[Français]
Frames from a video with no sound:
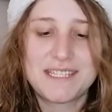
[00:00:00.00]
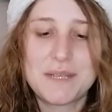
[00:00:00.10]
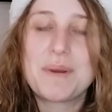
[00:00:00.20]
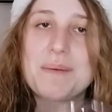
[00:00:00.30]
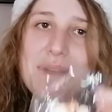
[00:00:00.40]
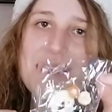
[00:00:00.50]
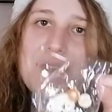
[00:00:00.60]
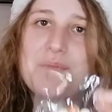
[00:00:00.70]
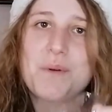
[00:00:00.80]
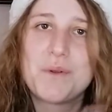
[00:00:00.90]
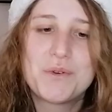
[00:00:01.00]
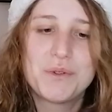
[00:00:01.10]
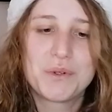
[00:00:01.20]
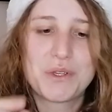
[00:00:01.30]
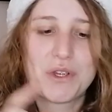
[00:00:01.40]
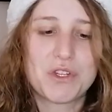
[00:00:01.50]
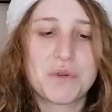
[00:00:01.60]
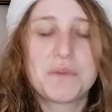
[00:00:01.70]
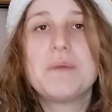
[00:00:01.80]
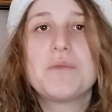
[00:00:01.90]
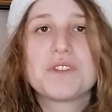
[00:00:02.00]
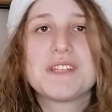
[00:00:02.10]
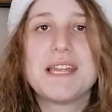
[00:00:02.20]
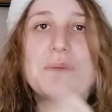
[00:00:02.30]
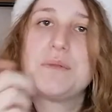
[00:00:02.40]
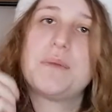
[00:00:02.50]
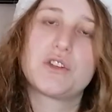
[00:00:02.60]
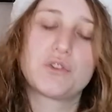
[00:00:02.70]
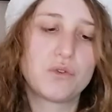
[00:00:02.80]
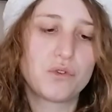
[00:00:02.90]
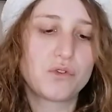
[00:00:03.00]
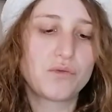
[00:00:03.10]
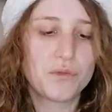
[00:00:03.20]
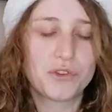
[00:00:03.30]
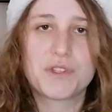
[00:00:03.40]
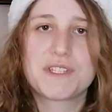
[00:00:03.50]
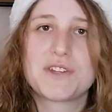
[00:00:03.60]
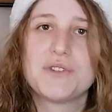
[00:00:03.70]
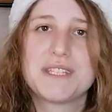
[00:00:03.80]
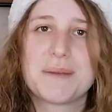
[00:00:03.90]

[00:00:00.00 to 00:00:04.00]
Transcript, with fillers: C'est pas mal là pour le coup, donc euh, je vais le monter et puis bah, je, vous montre ça juste